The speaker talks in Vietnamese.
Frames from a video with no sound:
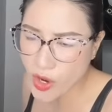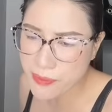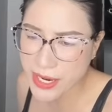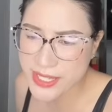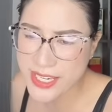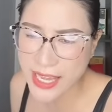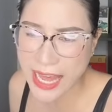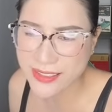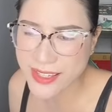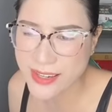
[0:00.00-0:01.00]
ơi mấy chị
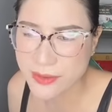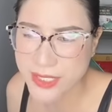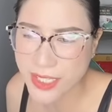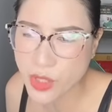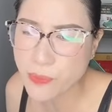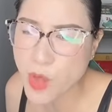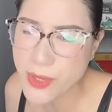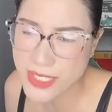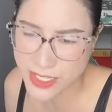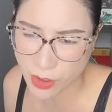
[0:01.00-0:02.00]
anti ở trên top top
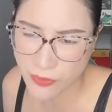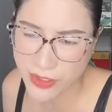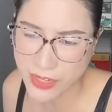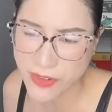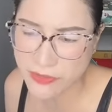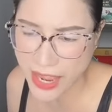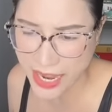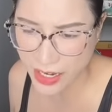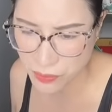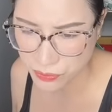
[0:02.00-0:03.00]
các chị có vẫn thấy vất vả
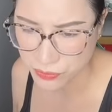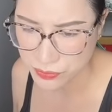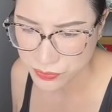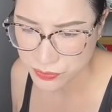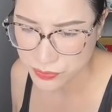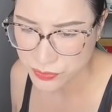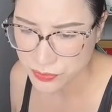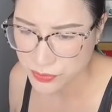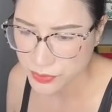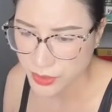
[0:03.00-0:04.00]
không
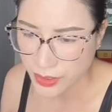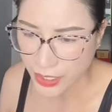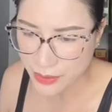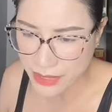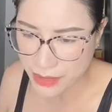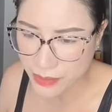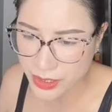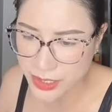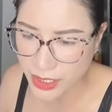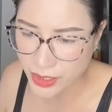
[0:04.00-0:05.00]
em cảm
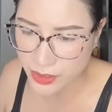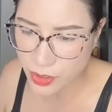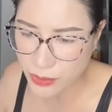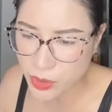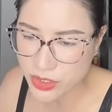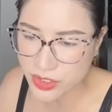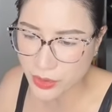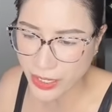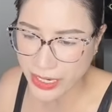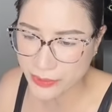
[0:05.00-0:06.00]
ơn chị chúc em luôn sức
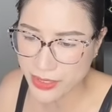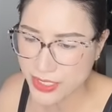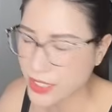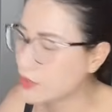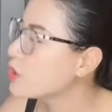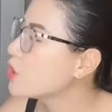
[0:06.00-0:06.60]
khỏe cảm ơn chị